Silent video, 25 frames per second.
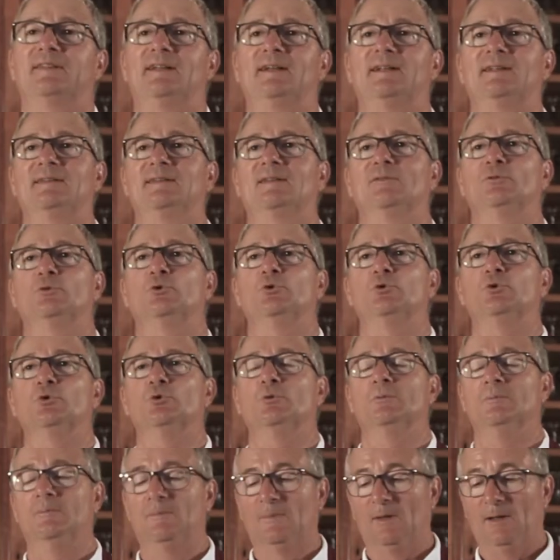à l'étang de
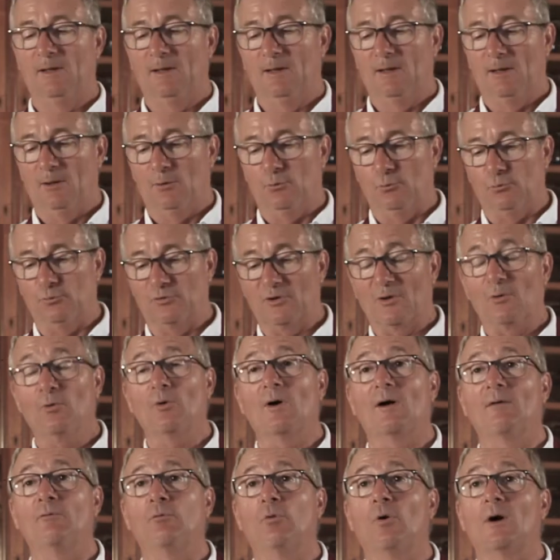Nous
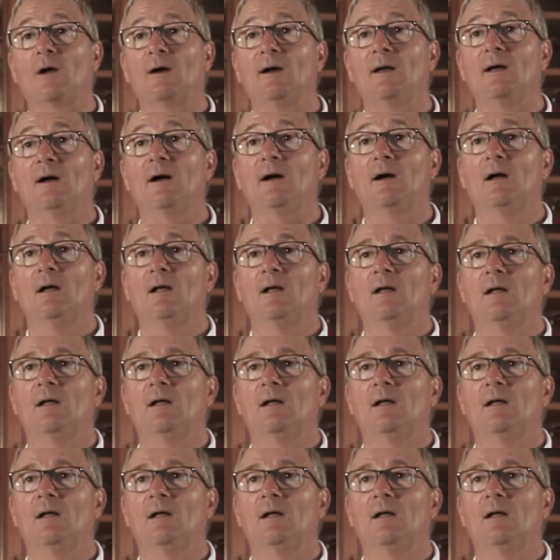allons avoir là